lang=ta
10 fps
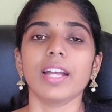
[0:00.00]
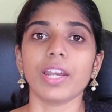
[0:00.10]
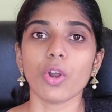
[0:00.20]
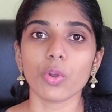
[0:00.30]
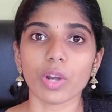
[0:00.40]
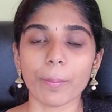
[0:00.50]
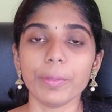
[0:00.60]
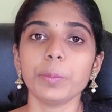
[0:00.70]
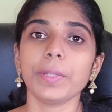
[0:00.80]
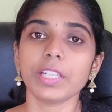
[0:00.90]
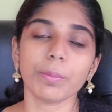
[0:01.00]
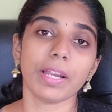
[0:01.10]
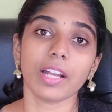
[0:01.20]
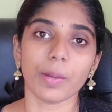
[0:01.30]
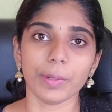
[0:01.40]
அரௌண்ட் ஒரு ஐம்பது பேருக்கு
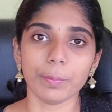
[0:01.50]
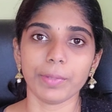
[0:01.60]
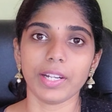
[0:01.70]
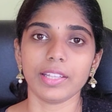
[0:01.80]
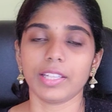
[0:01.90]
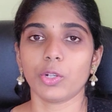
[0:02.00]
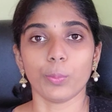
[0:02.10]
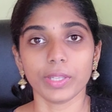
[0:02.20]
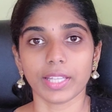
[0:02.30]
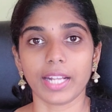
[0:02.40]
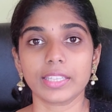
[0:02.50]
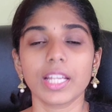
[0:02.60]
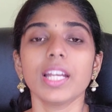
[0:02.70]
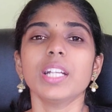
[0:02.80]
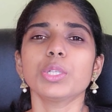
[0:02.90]
மேலே கமெண்ட் பண்ணியிருந்தீங்க ரொம்ப தேங்க்ஸ்
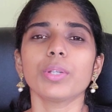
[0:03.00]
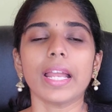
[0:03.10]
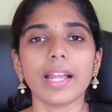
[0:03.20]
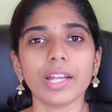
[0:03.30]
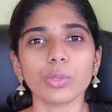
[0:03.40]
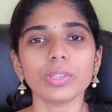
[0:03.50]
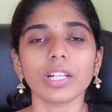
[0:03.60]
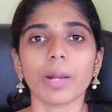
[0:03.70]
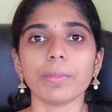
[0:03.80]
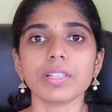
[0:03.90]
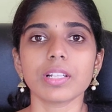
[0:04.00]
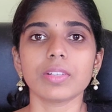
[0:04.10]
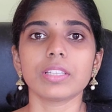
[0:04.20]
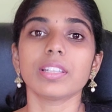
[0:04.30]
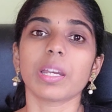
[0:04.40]
ஸோ எல்லாருக்கும் நான் கமெண்ட்ஸில்
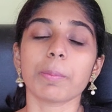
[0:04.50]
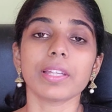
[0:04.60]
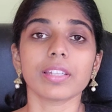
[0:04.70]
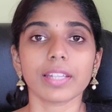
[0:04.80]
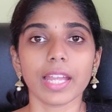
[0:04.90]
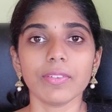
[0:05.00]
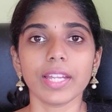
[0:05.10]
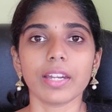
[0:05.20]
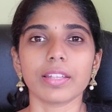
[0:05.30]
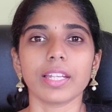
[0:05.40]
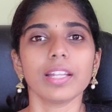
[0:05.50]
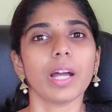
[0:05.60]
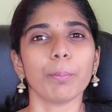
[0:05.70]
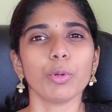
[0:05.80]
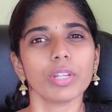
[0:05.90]
வந்துட்டு நிறைய பேர் கேள்வி கேட்டிருந்தீங்க
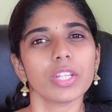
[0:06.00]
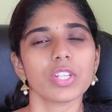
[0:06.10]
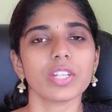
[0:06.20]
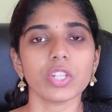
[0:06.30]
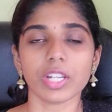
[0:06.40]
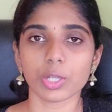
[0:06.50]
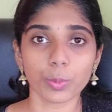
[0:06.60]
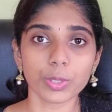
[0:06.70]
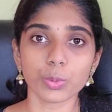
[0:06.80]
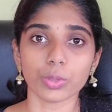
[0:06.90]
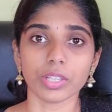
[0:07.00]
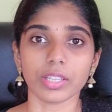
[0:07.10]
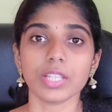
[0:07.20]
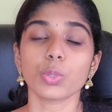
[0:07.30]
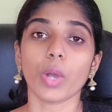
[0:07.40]
நான் அப்போதைக்கு சின்ன சின்ன ரெஸ்பான்ஸ்
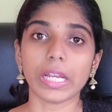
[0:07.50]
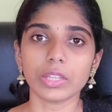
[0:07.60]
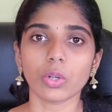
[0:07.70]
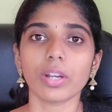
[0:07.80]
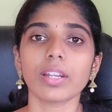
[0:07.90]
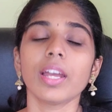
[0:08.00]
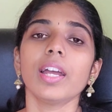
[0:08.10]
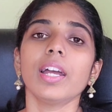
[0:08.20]
கொடுத்துருந்தேன் ஸோ ஐ தாட்